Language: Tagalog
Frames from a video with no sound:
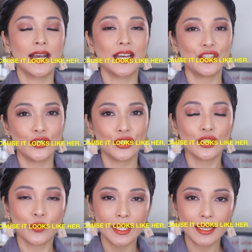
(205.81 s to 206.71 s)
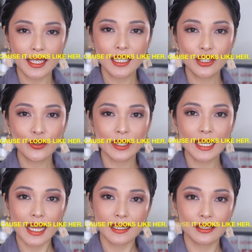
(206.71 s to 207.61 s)
Ngayon, kung hindi ninyo
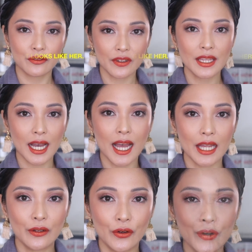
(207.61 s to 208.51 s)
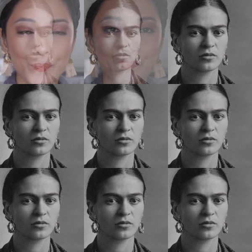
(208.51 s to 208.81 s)
kilala si Frida Kahlo,